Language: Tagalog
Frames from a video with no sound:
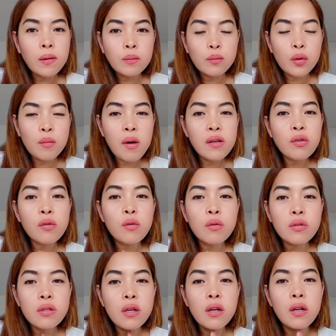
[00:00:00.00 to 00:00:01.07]
pumasok yung
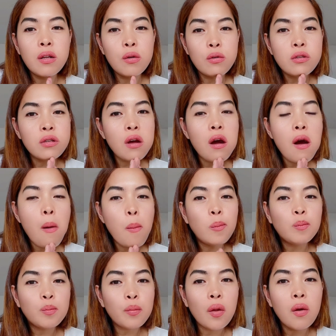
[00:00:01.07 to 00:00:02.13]
sili doon sa
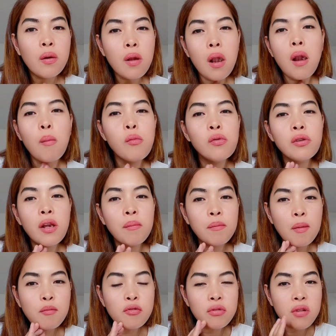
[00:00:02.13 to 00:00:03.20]
lalamunan
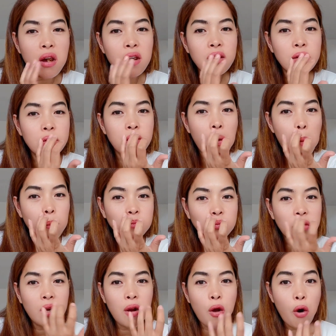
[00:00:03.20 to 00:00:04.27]
papuntang
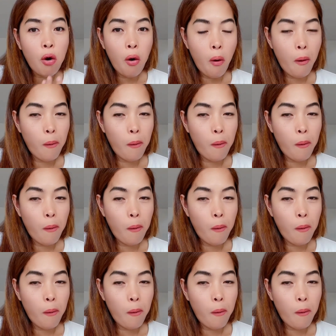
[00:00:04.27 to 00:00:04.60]
ilong.